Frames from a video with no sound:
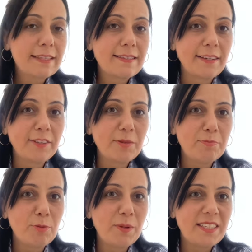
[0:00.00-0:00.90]
Sanırım
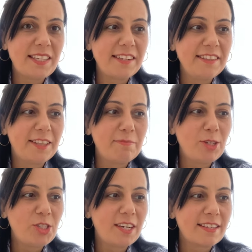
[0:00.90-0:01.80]
bu bir serinletme
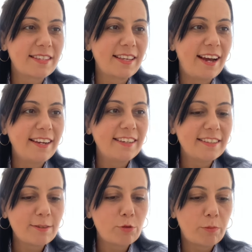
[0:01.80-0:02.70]
cihazı. Yani
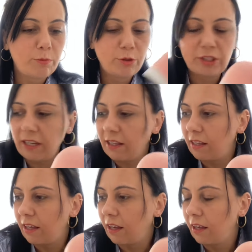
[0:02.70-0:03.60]
nasıl toplayacak
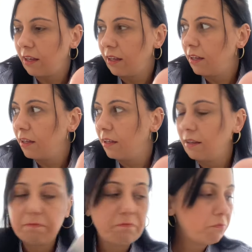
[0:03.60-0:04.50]
ki?
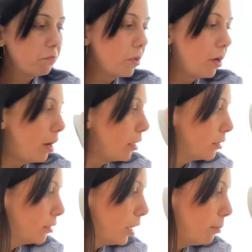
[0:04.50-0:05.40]

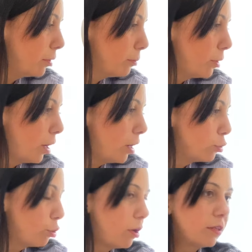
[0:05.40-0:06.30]
Algılayamadım ya
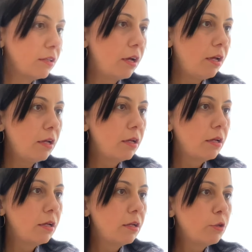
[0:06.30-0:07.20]
şu anda.
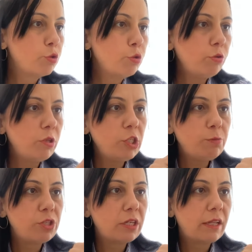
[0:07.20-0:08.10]
Çünkü
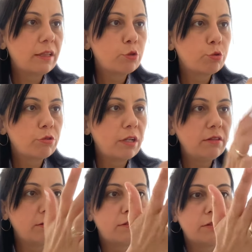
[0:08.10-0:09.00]
hiçbir şekilde şuradan
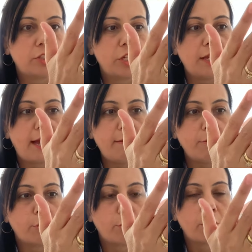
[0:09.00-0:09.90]
tırtık şeyi
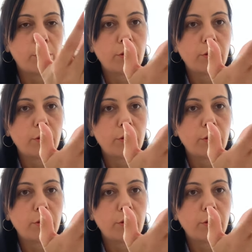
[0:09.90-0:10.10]
gelmiyor.